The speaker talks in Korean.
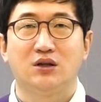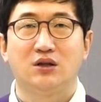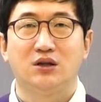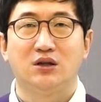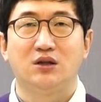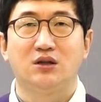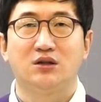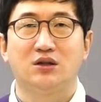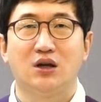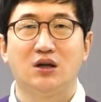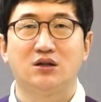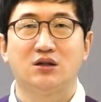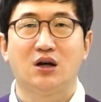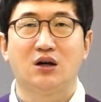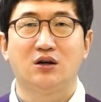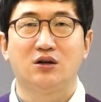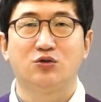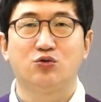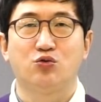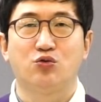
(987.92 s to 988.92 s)
이
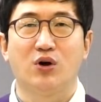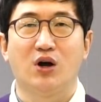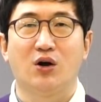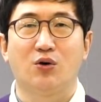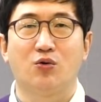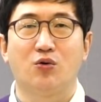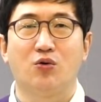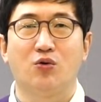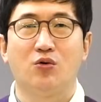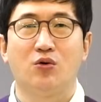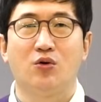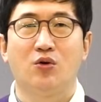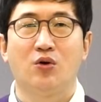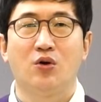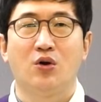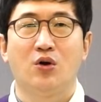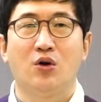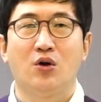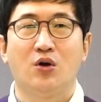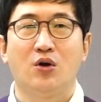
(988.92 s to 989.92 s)
세상을 구하고
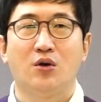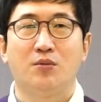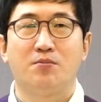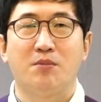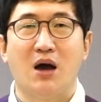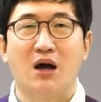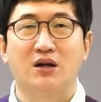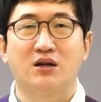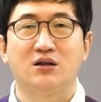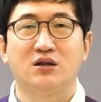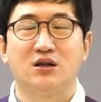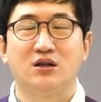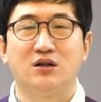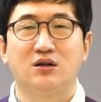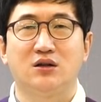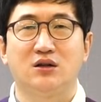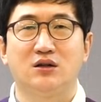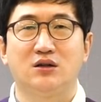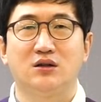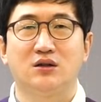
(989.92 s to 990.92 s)
많은
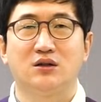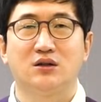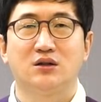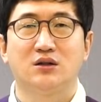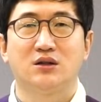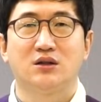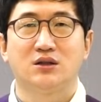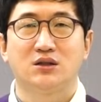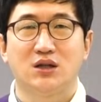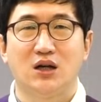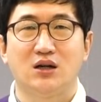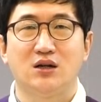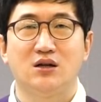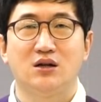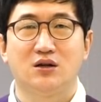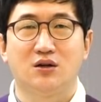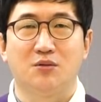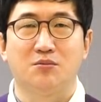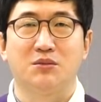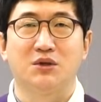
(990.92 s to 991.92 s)
이들을
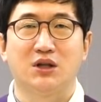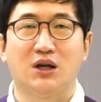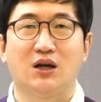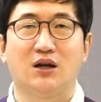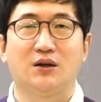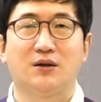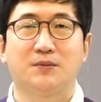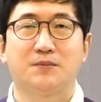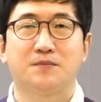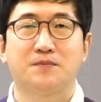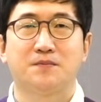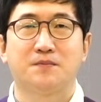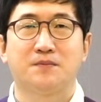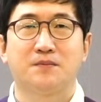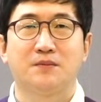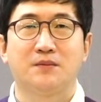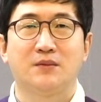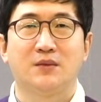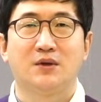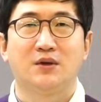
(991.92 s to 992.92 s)
살릴 겁니다.
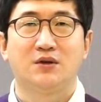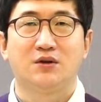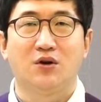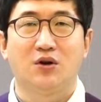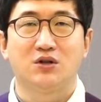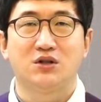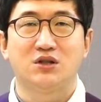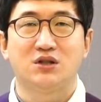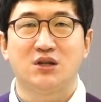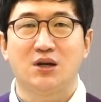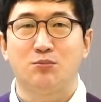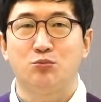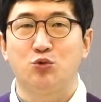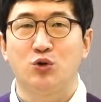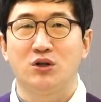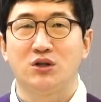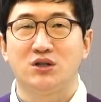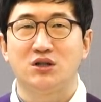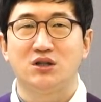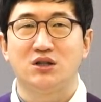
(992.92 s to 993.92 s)
그것이
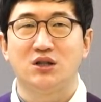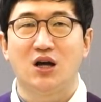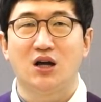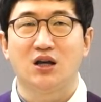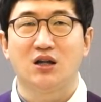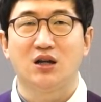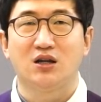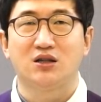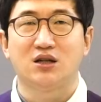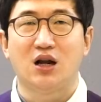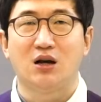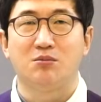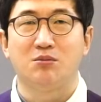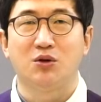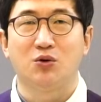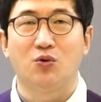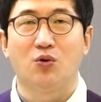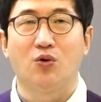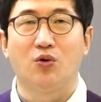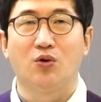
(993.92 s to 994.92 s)
참된 신앙인의
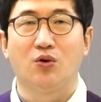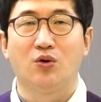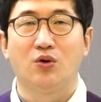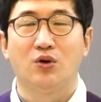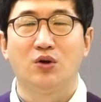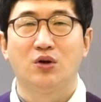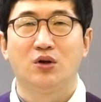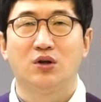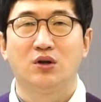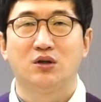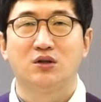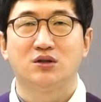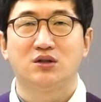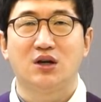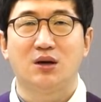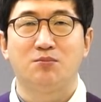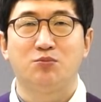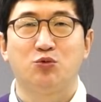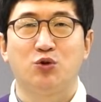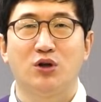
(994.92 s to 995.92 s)
삶이고
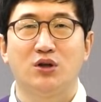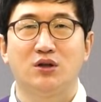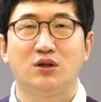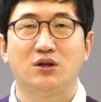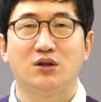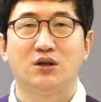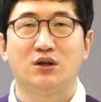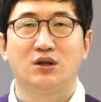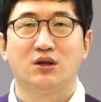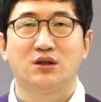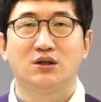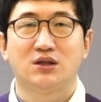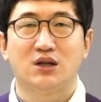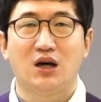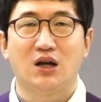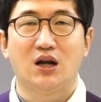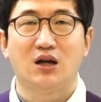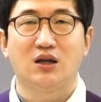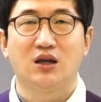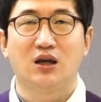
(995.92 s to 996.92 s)
참된
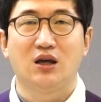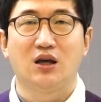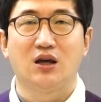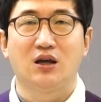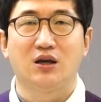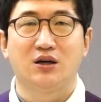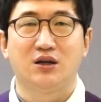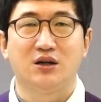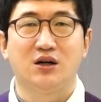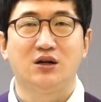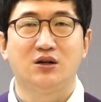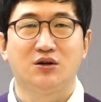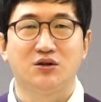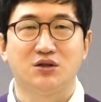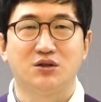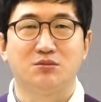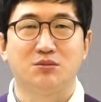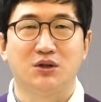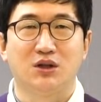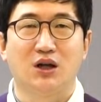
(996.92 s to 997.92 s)
사랑의 길일
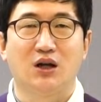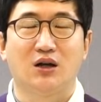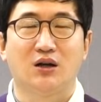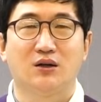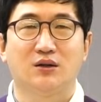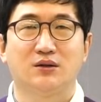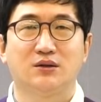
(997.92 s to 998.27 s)
것입니다.